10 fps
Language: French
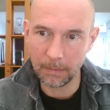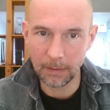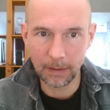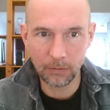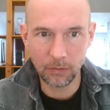
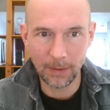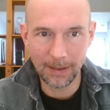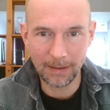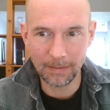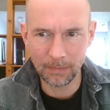
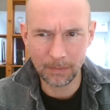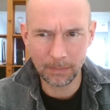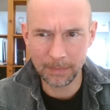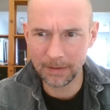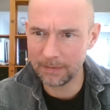actuel.
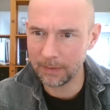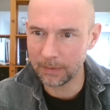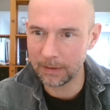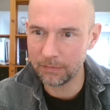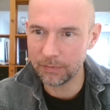Pas
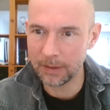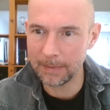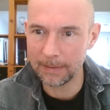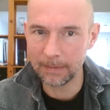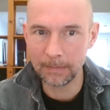évident d'aller fouiller
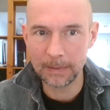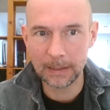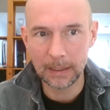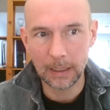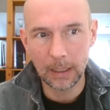maintenant, mais